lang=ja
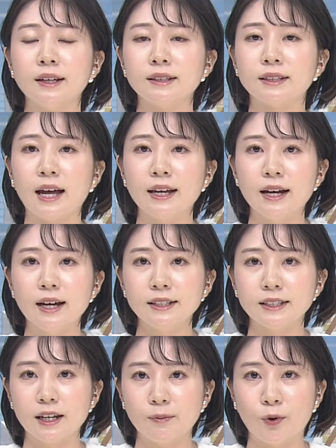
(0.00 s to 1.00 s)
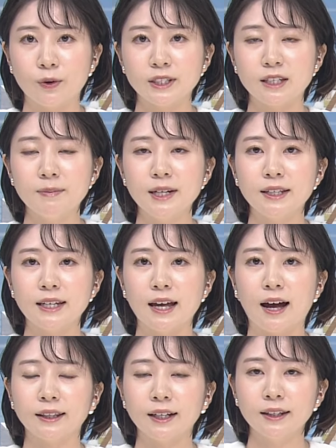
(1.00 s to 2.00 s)
災害時でも市民
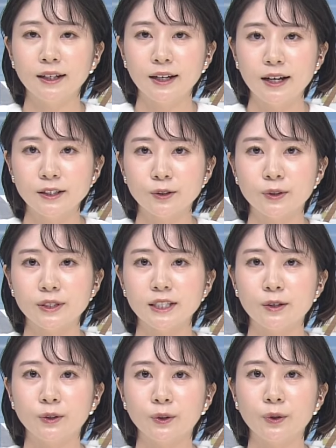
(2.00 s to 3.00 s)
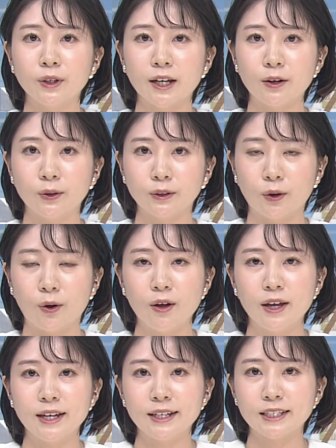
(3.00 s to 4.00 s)
に温かい食事を届けようと
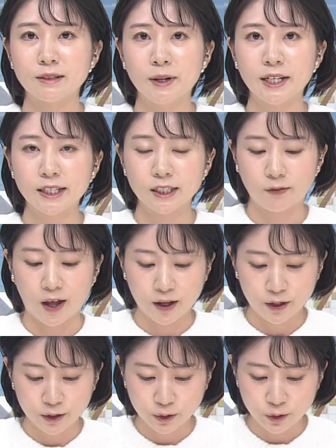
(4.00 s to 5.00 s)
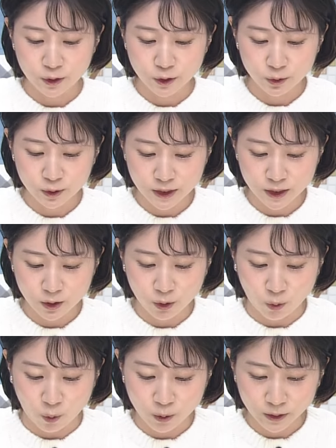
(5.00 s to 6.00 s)
島田市は給食事
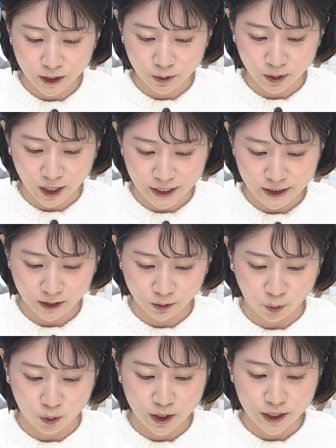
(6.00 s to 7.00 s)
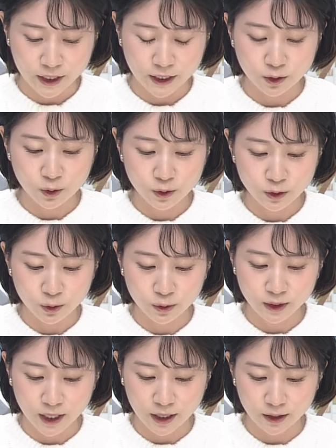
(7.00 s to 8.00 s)
業大手の会社と非常
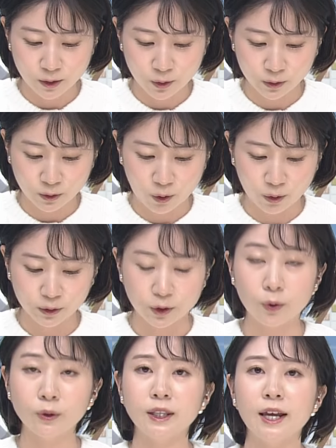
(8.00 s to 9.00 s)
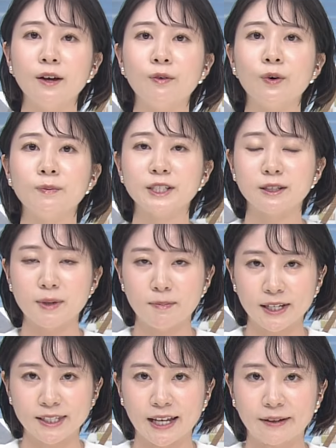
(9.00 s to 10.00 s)
食提供の協定を結び
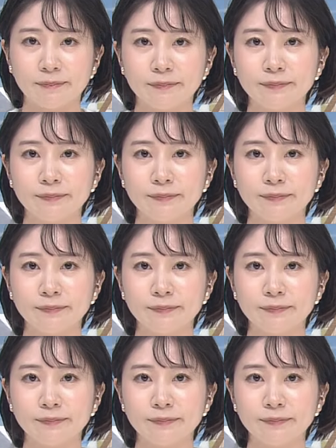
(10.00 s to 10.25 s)
ました